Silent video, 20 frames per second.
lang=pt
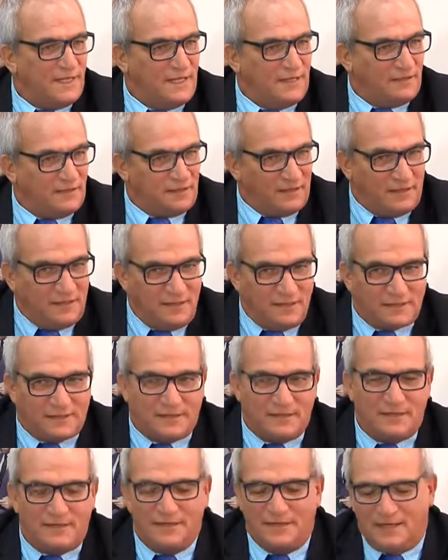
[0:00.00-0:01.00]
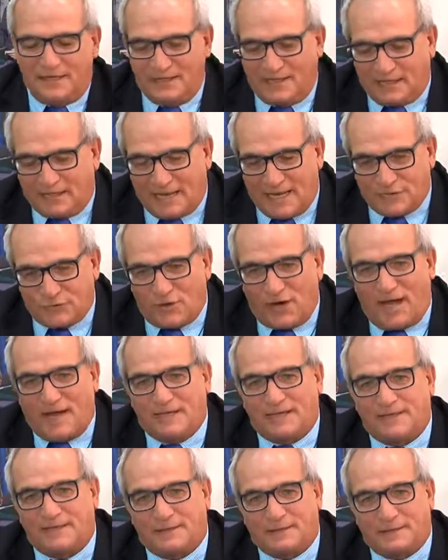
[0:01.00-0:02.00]
é entreguista, no caso,
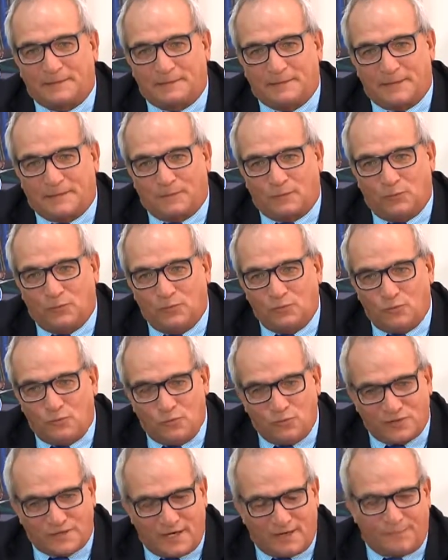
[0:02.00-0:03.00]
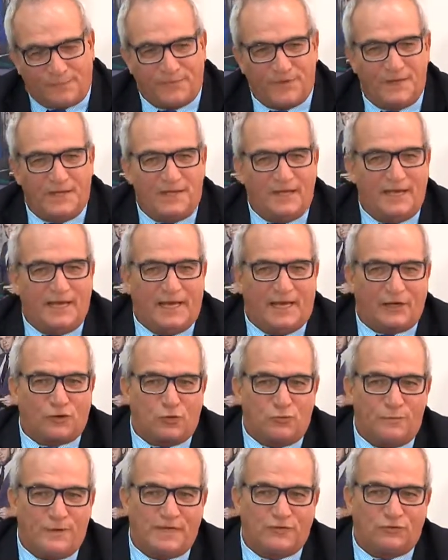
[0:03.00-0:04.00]
aqui está tá usa eh,
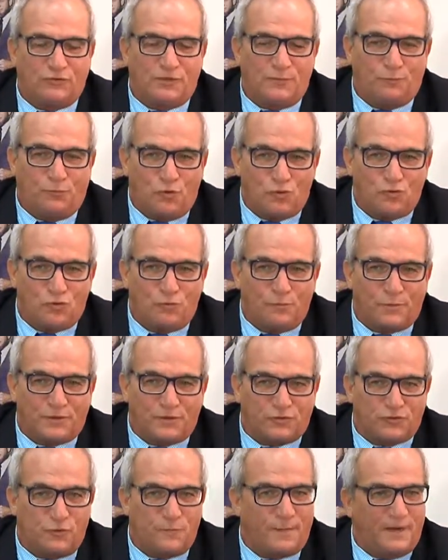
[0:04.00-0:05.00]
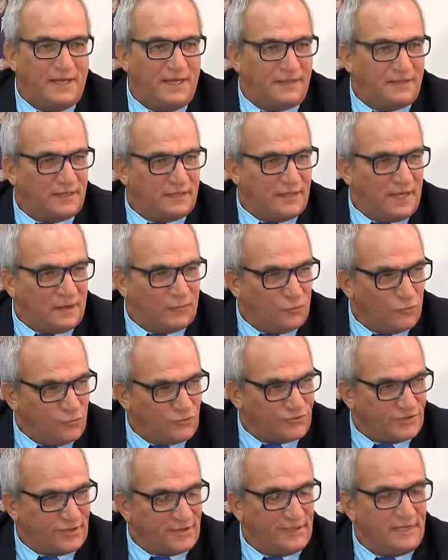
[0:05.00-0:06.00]
argumento de boa cooperação para entregar
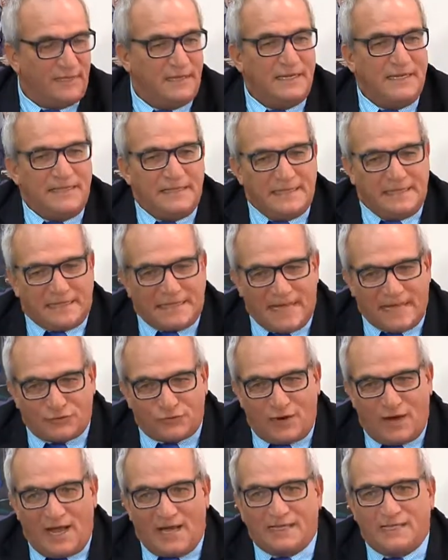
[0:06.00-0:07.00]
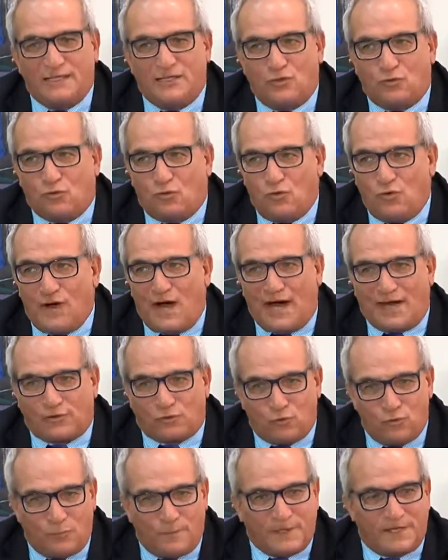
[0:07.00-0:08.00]
coisas. No caso, aqui de com
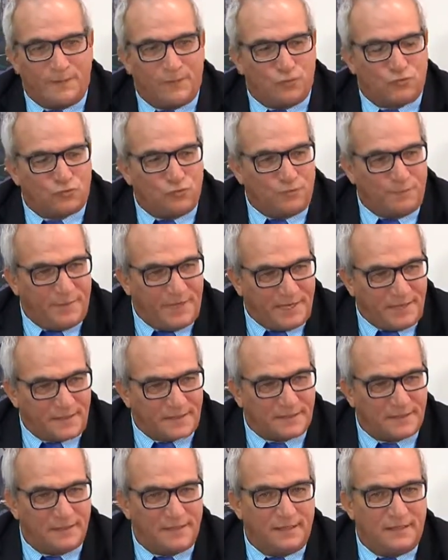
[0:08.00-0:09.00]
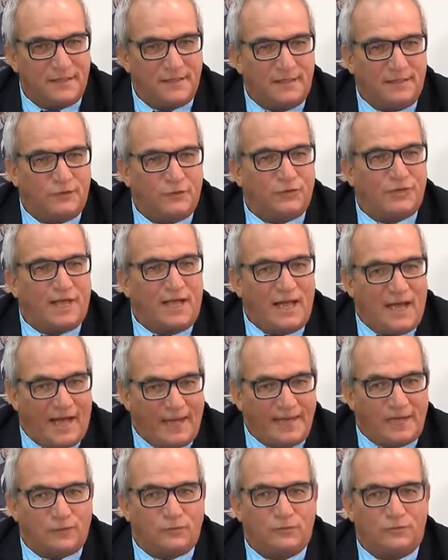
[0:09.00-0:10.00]
de riba mês, nós
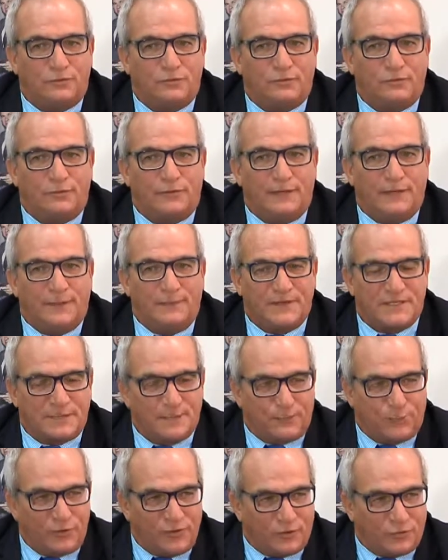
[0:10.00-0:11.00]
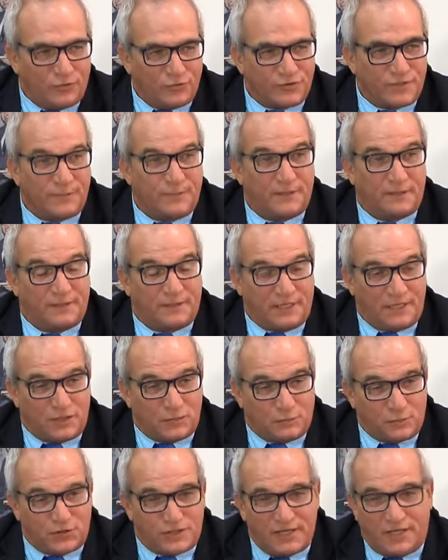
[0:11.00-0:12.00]
temos que, se põe coisas,
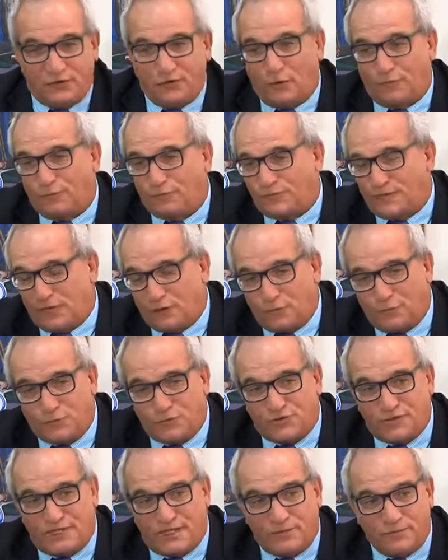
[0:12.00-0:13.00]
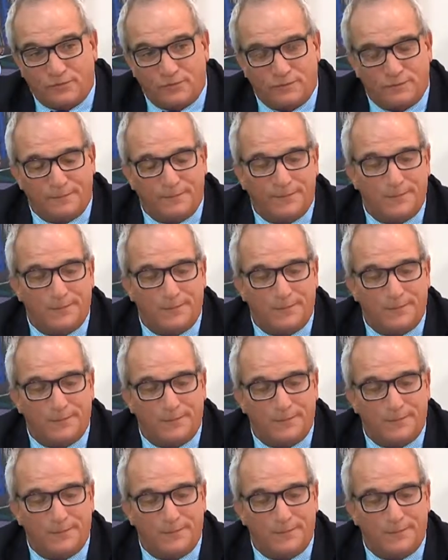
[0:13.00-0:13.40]
3% ou 0%,